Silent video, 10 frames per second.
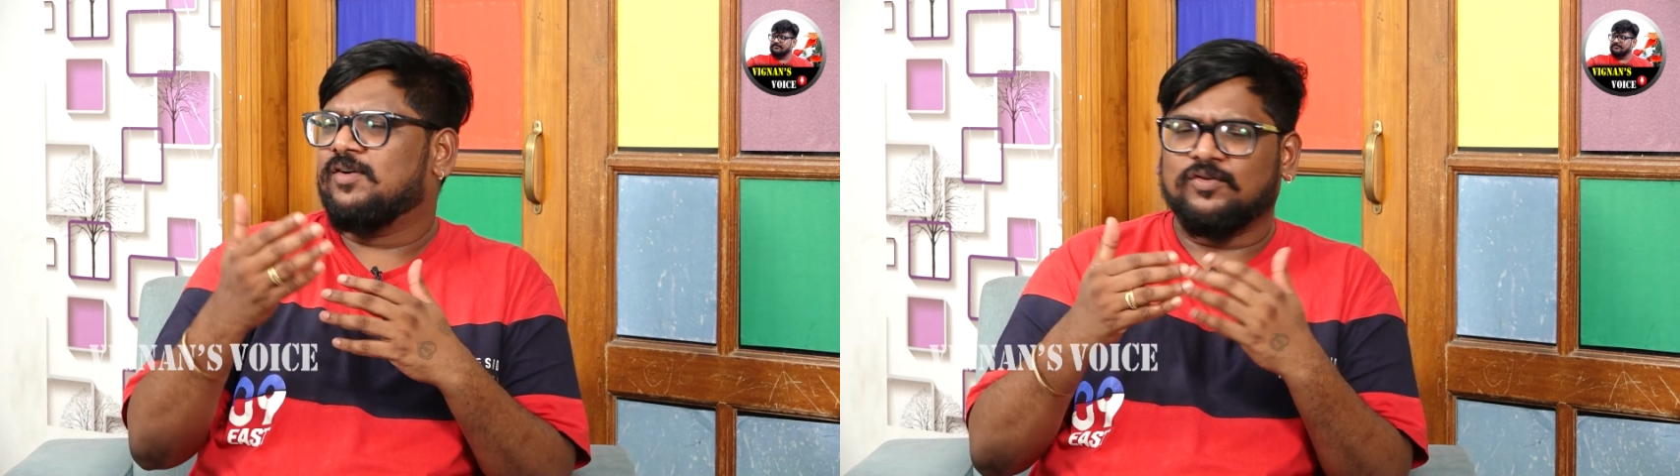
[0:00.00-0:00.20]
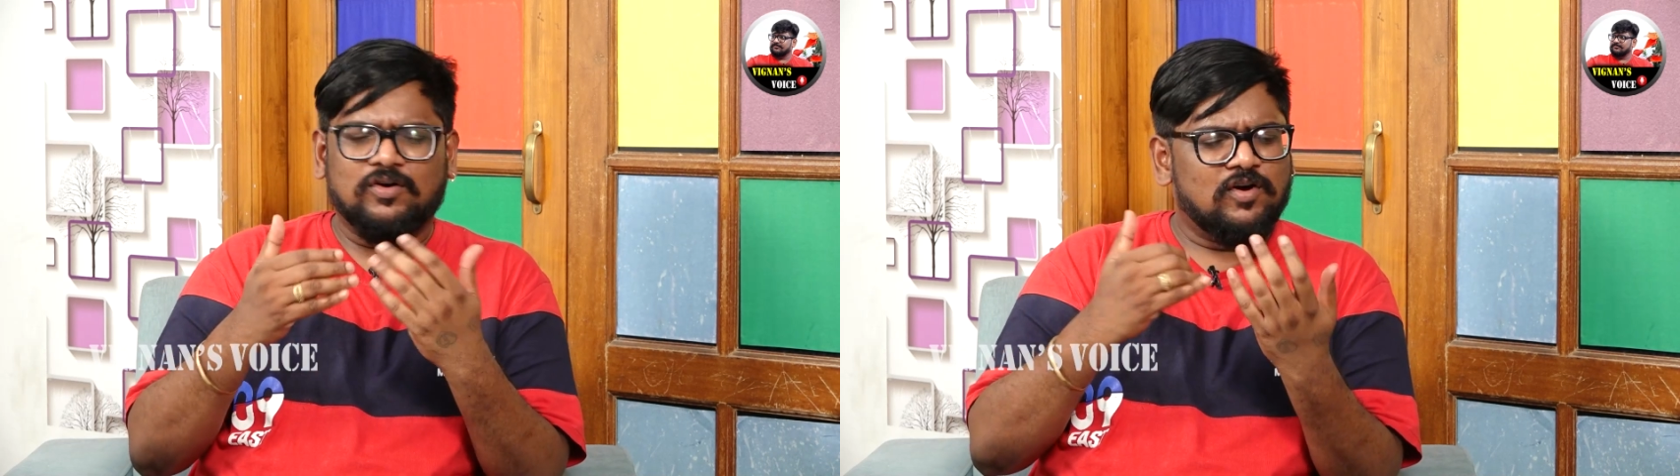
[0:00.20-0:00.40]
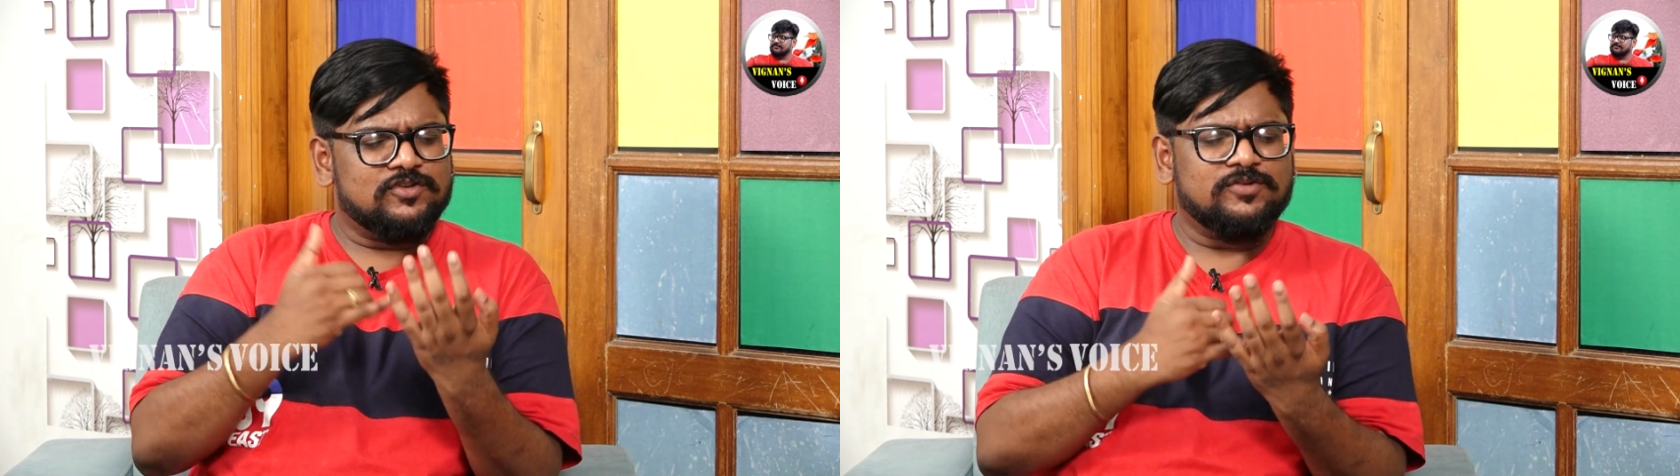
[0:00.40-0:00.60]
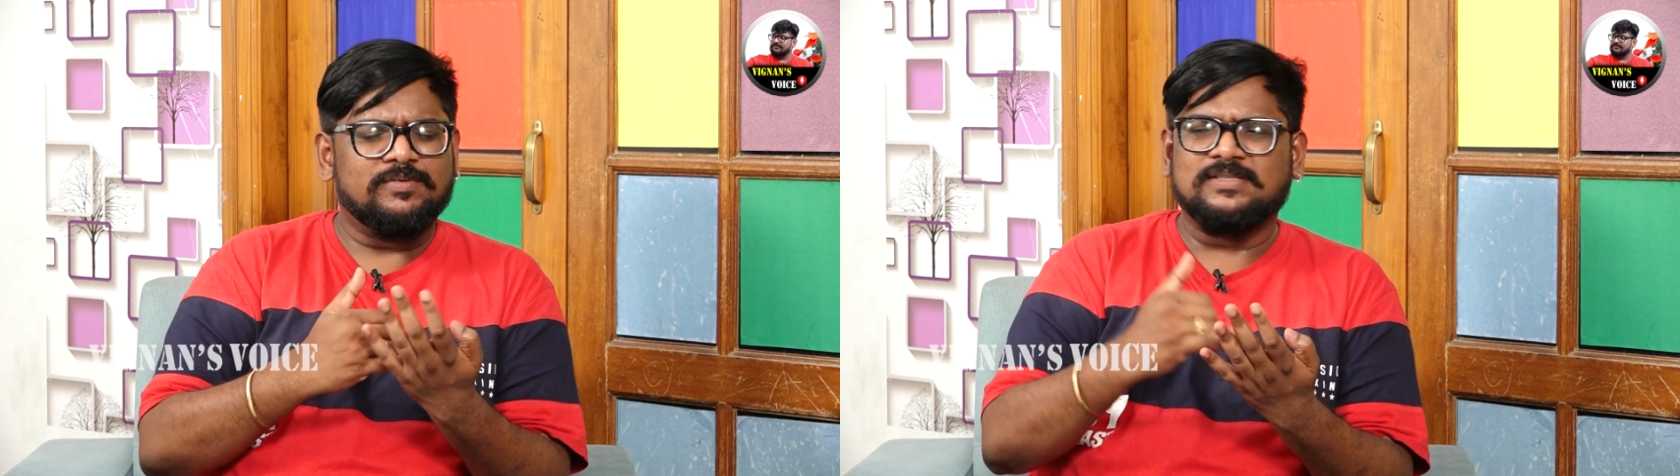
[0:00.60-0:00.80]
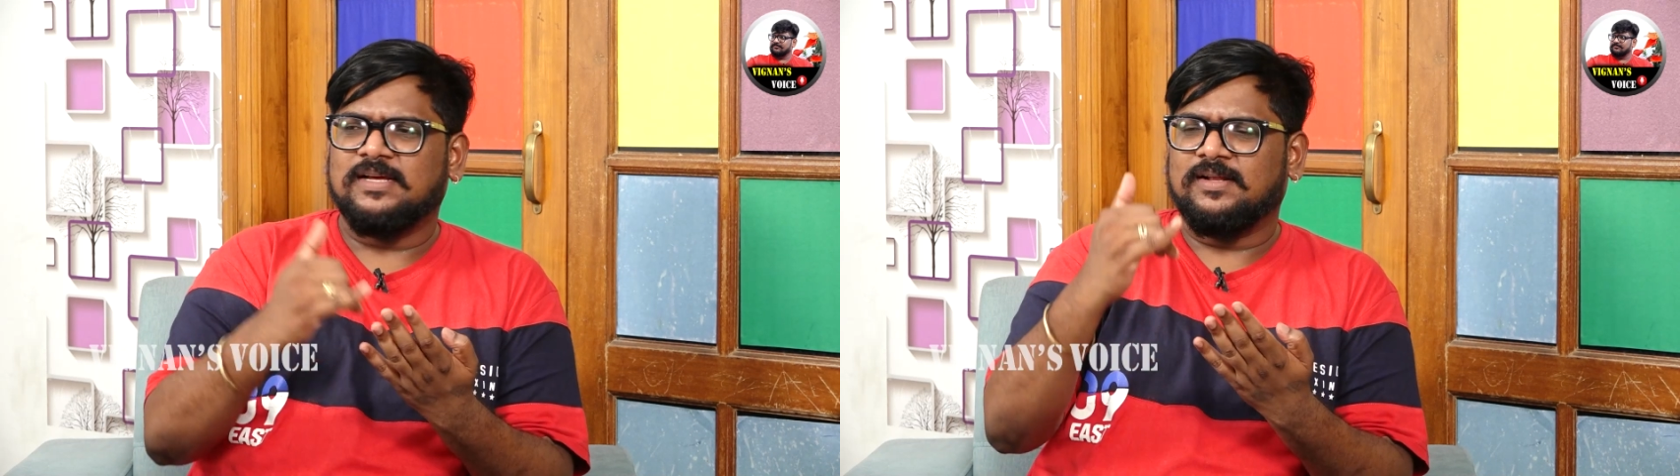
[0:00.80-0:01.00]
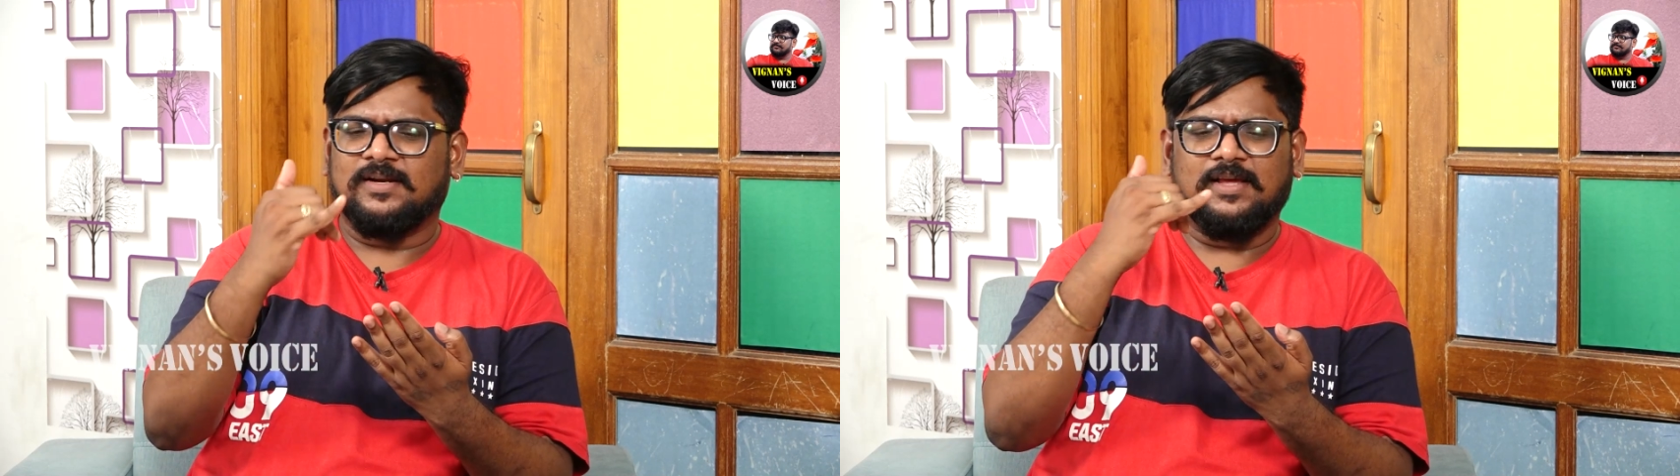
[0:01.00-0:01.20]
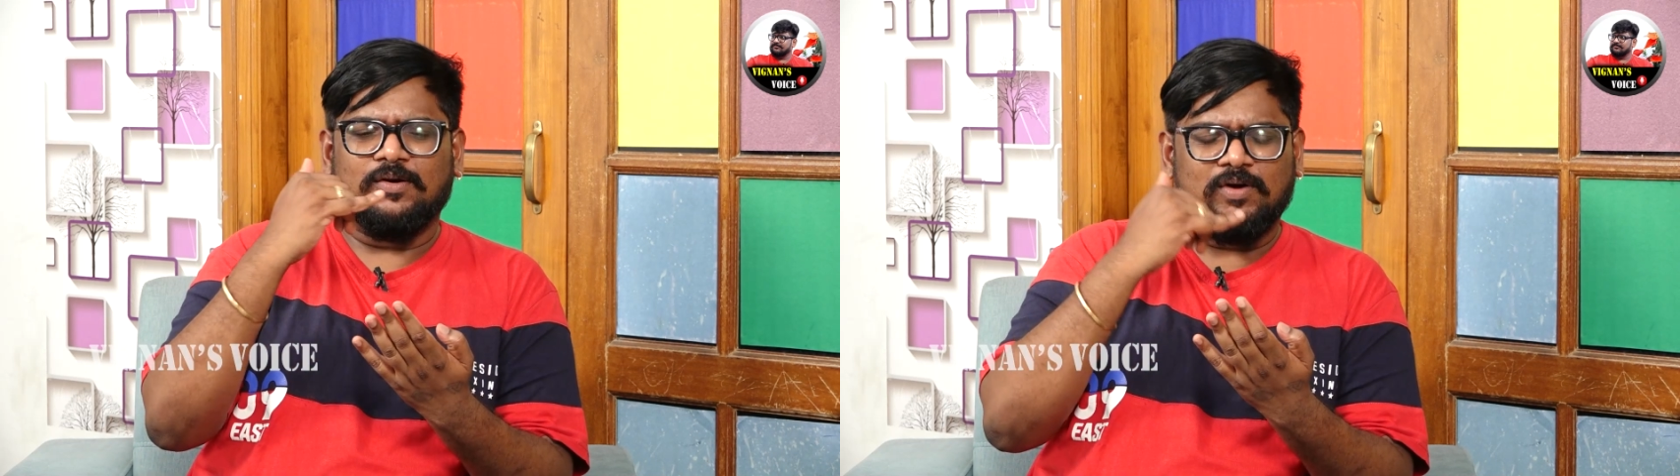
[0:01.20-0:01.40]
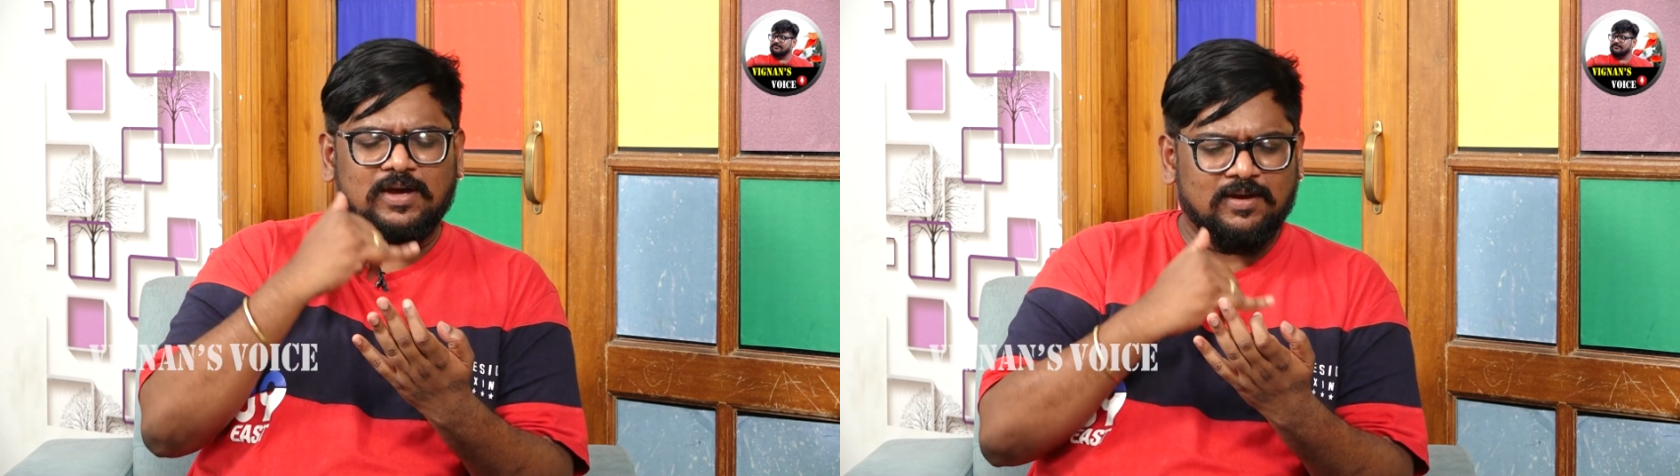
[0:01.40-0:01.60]
ఉంటారు ఒక కాస్ట్యూమ్ డిజైనర్కి
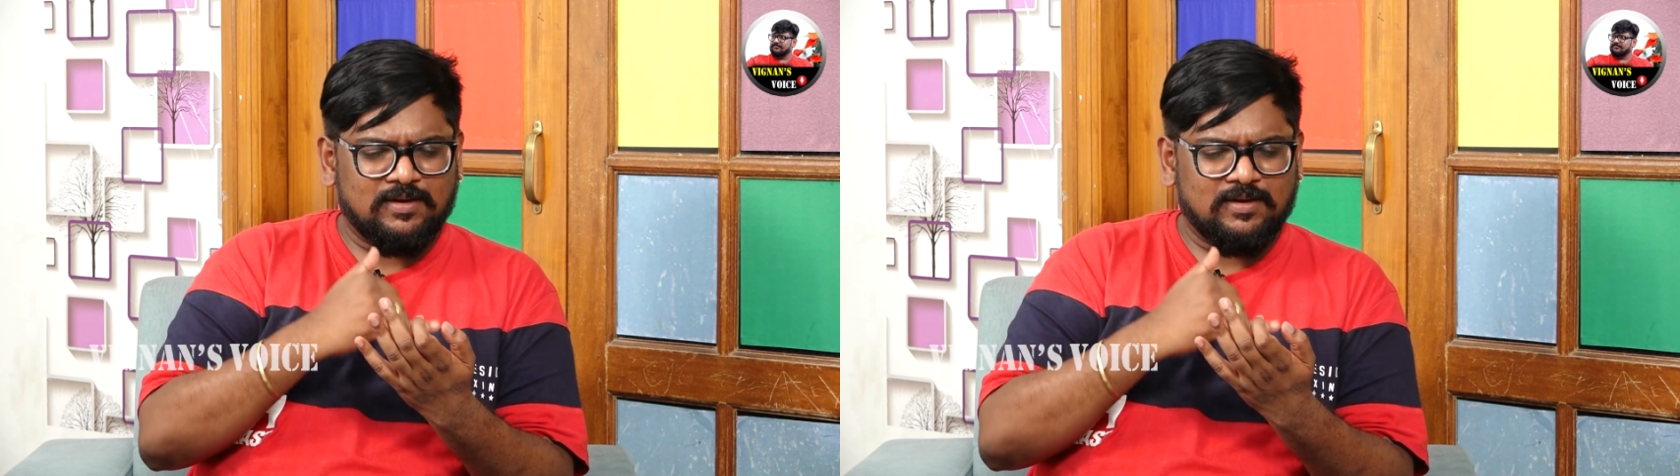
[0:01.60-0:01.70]
ఒక